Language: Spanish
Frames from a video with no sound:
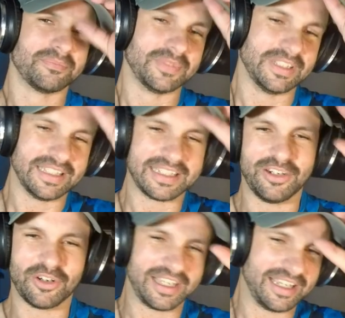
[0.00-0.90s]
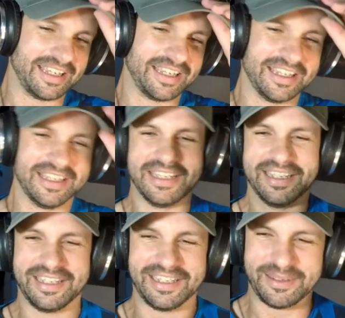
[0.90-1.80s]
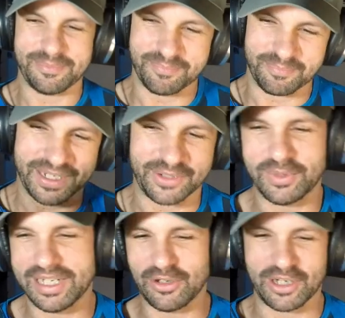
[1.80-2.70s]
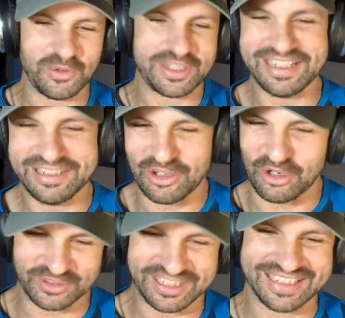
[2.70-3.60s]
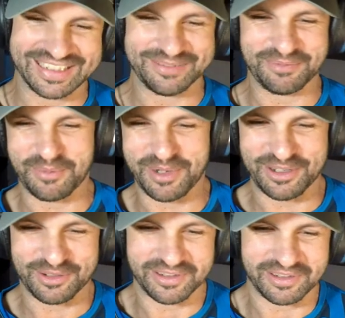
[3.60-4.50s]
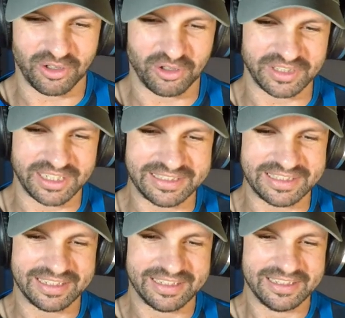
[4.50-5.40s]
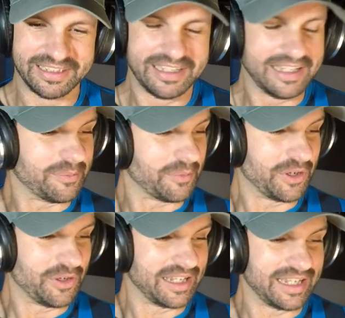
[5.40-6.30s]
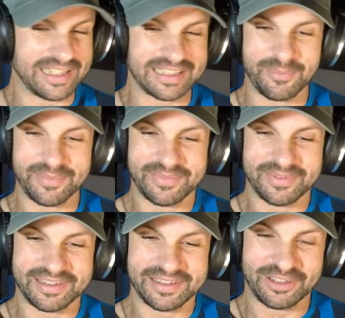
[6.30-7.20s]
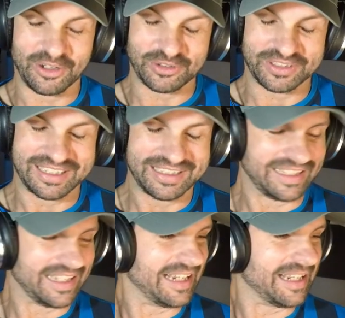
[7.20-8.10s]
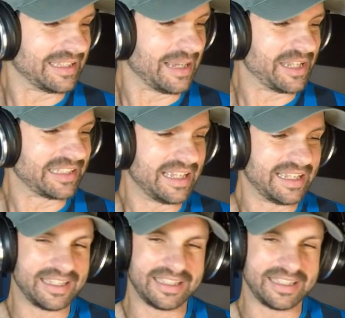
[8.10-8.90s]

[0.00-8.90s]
Dice que los que eh, perduran y los que luchan, lo consiguen. Pues bueno, lo conseguiste. Sí, Bueno, eh, exactamente. lo conseguiste. Eh, también estás